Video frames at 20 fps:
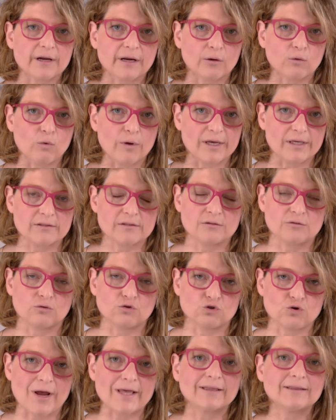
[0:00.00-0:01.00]
fare
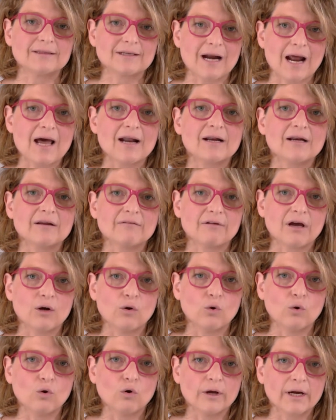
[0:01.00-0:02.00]
questo, cioè trarre
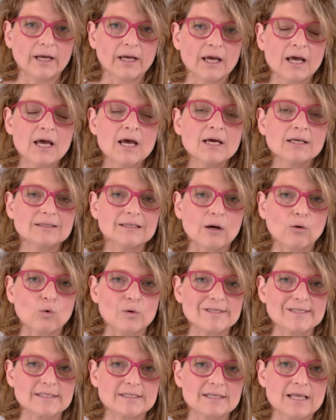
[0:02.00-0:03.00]
valore da
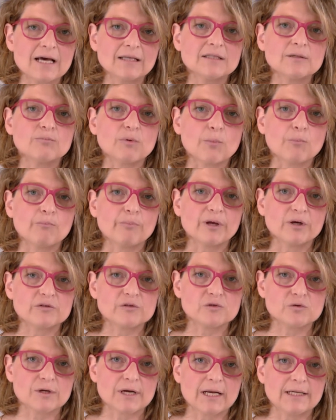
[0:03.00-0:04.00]
questi dati per
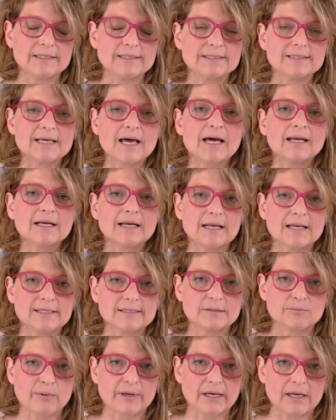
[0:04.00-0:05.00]
personalizzare
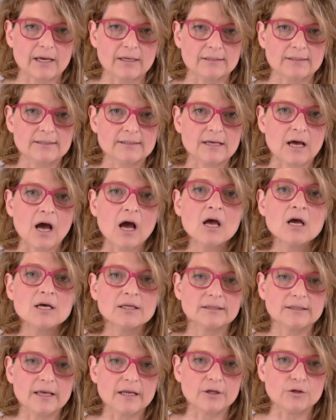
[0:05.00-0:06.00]
l'esperienza
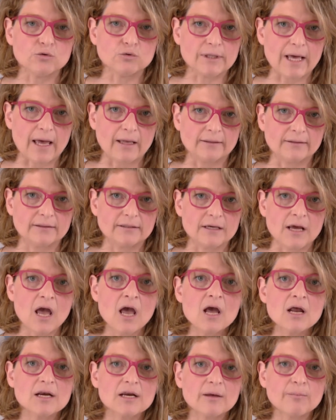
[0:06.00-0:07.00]
degli utenti?
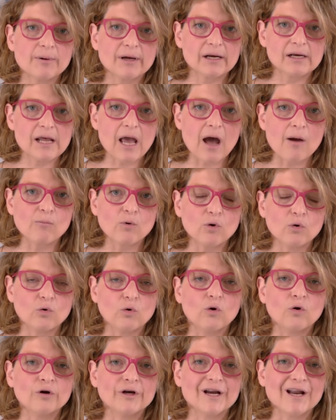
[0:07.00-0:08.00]
Ne parliamo
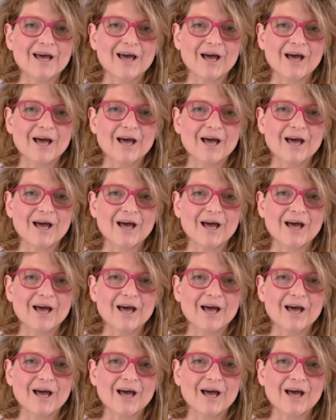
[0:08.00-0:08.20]
con